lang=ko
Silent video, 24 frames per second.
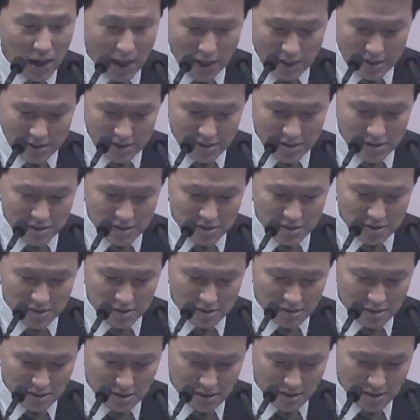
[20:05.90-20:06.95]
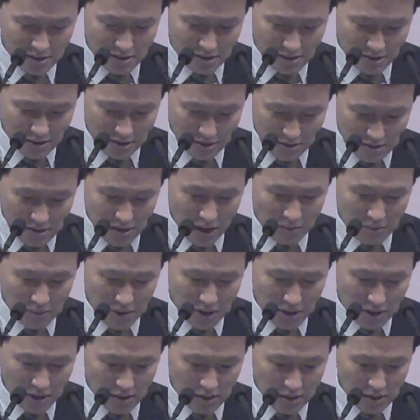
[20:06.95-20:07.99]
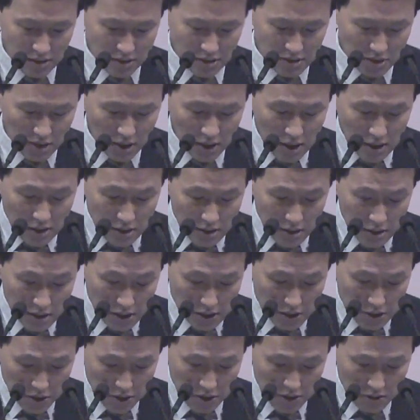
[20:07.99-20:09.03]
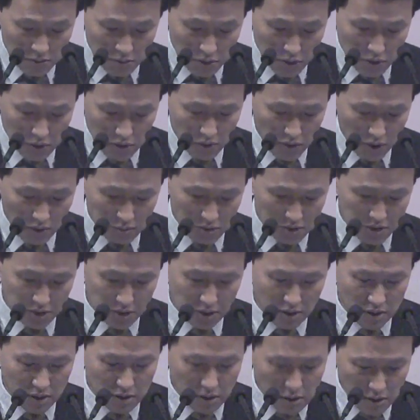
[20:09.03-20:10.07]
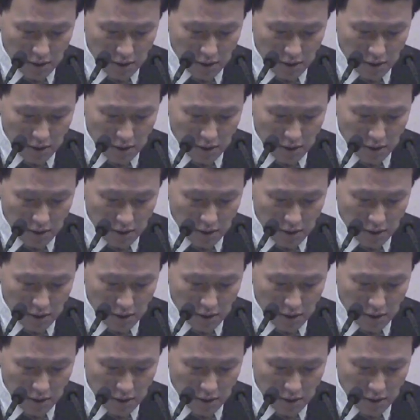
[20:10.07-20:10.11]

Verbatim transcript: 간증, 응답이 그래서 그리스 이름으로 기도해 보세요.